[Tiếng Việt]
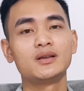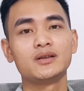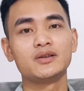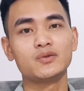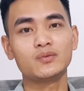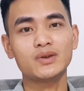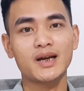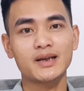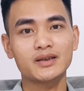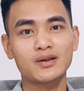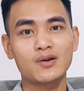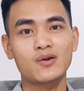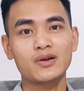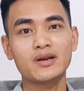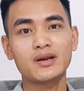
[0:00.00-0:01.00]
thì chúng ta sẽ
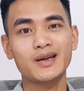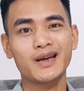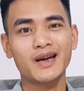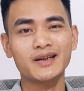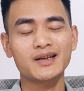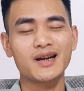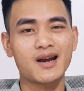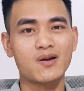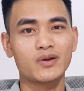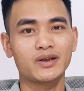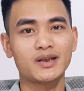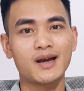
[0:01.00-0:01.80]
có những cái cách nào để